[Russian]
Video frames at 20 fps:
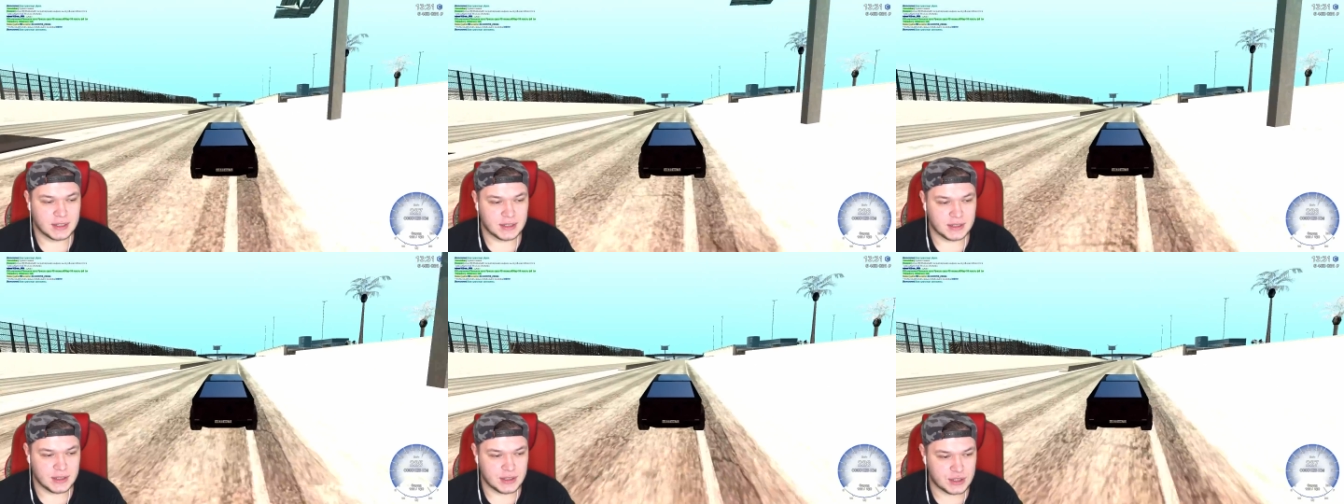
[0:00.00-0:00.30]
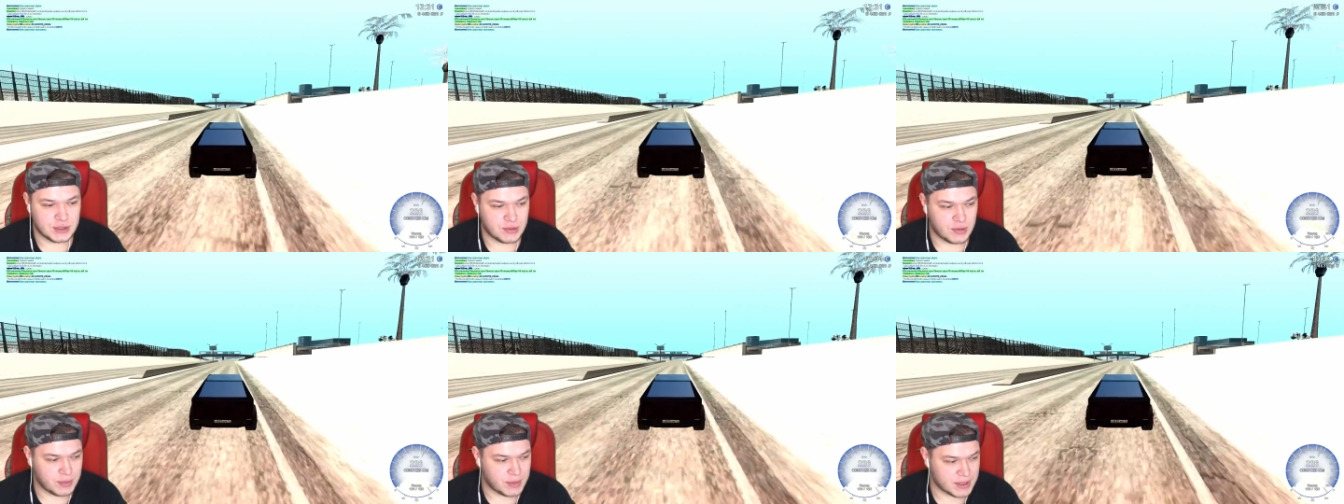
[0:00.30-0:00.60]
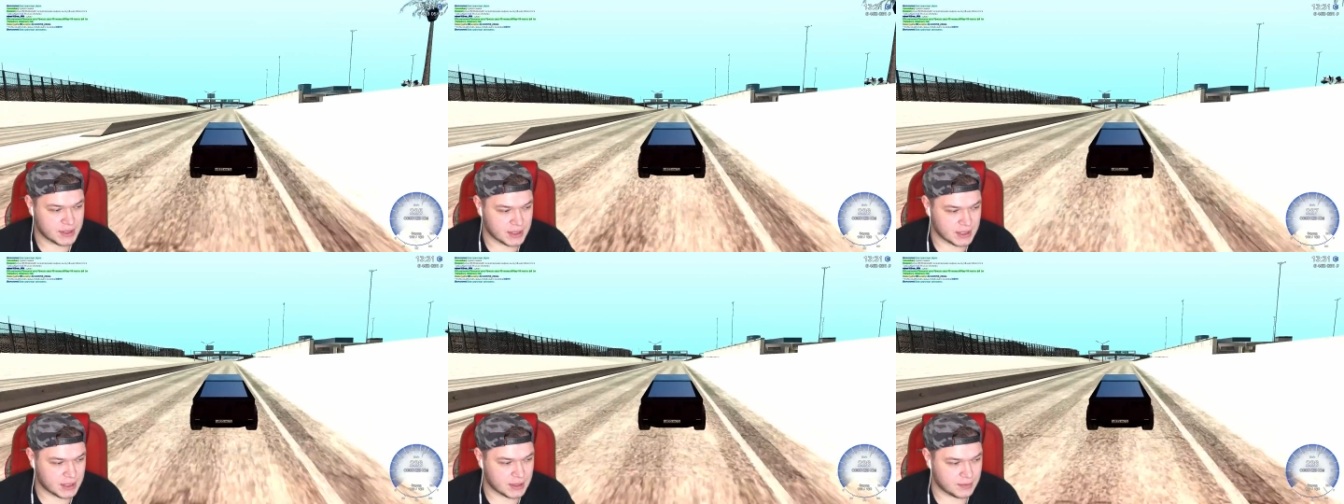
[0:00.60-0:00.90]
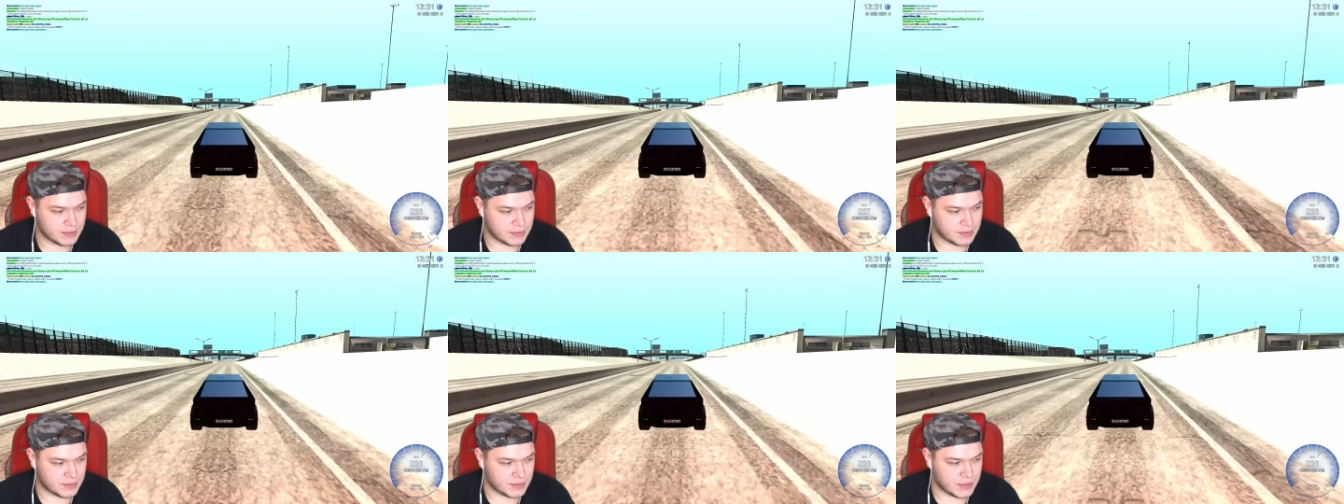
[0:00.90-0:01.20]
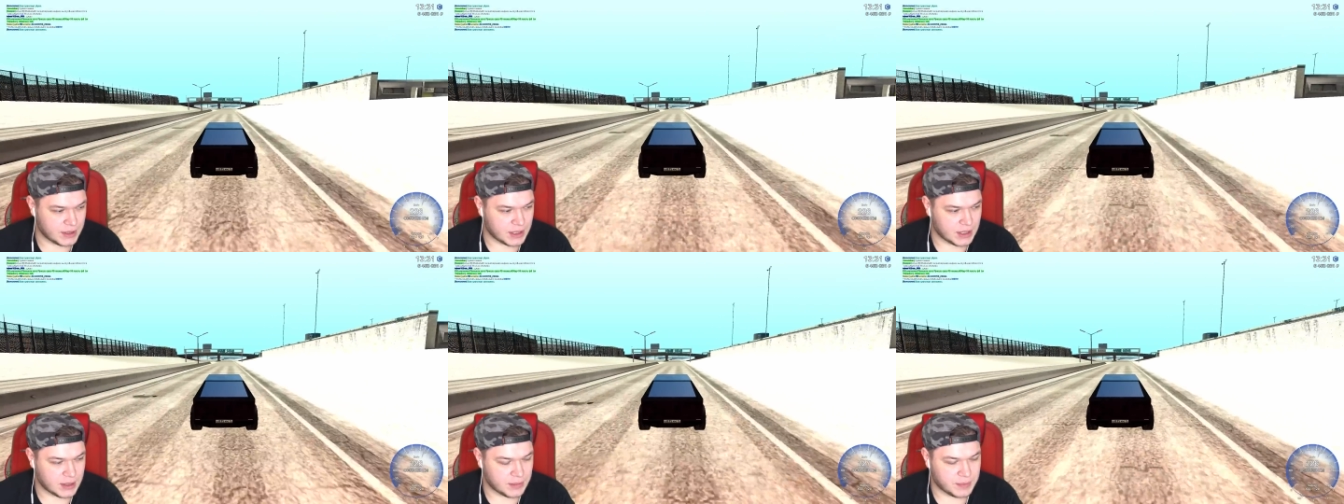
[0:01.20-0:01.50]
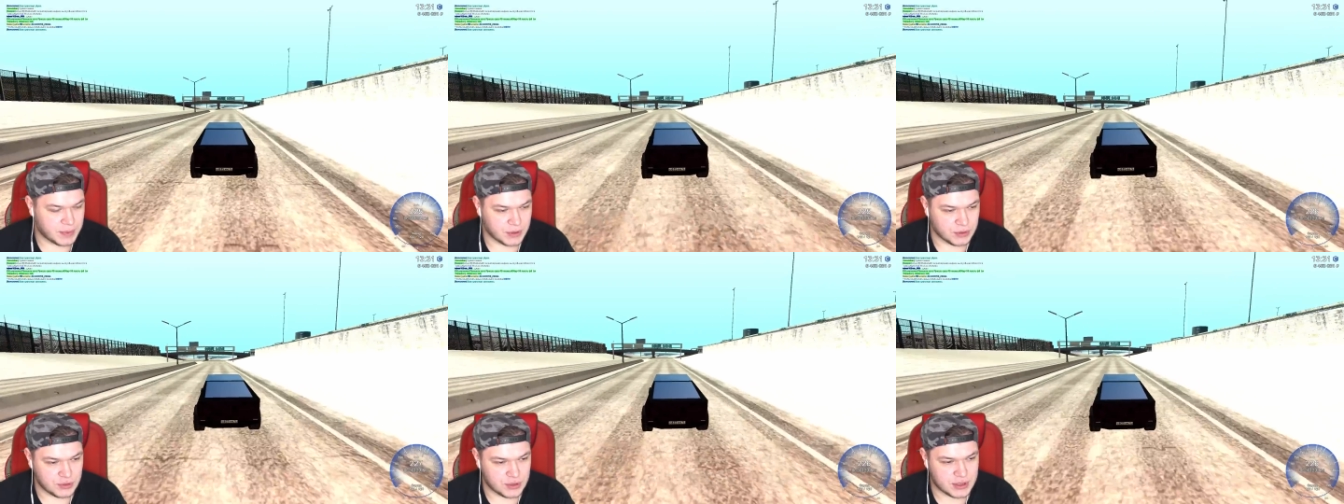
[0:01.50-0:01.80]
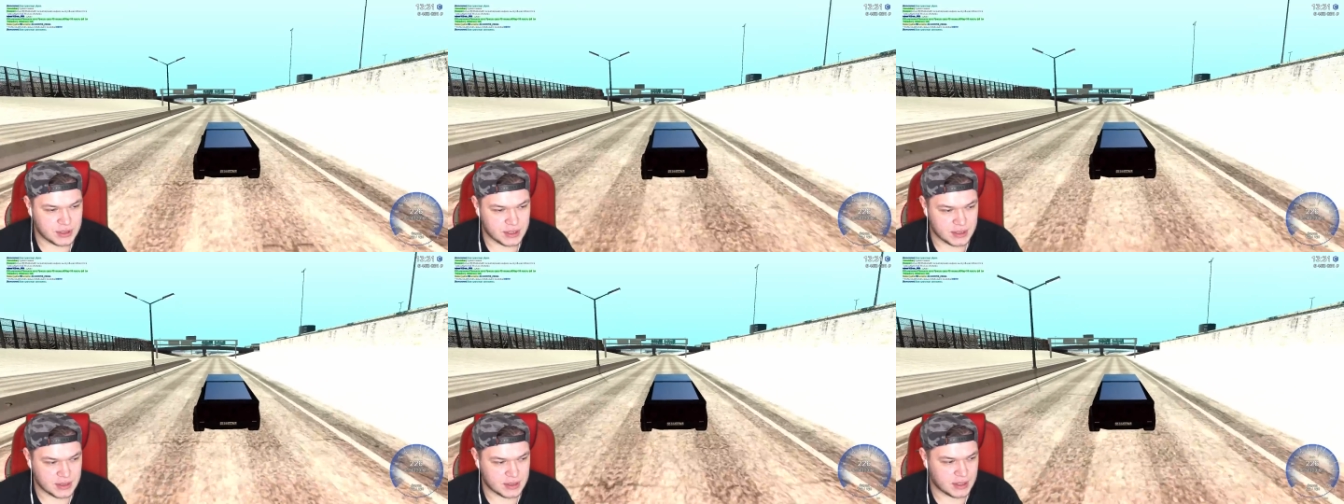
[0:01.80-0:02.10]
ничего мне с этим не
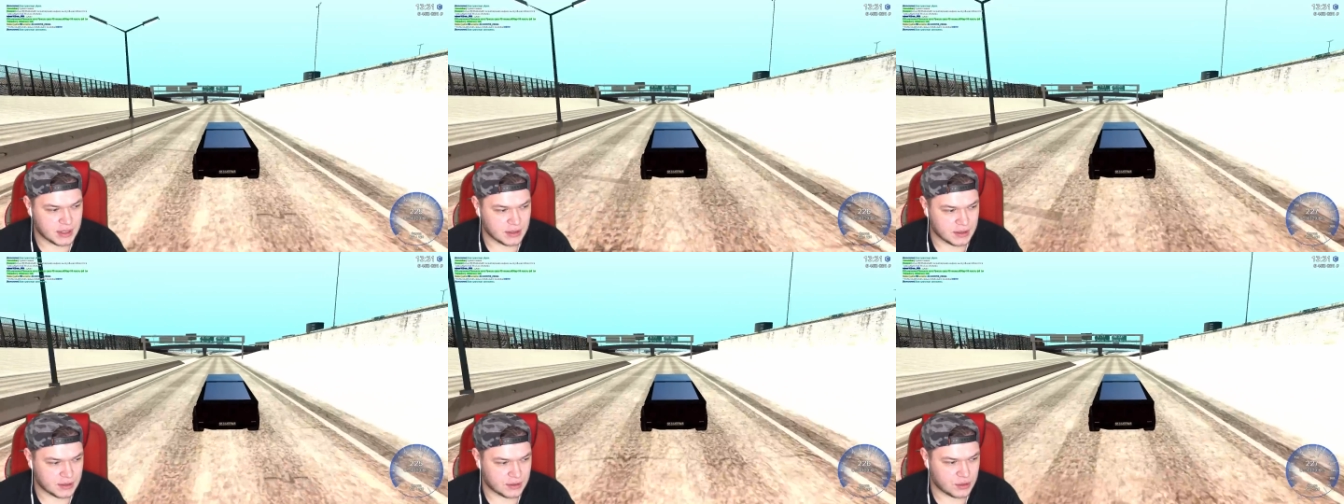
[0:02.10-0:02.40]
получится сделать.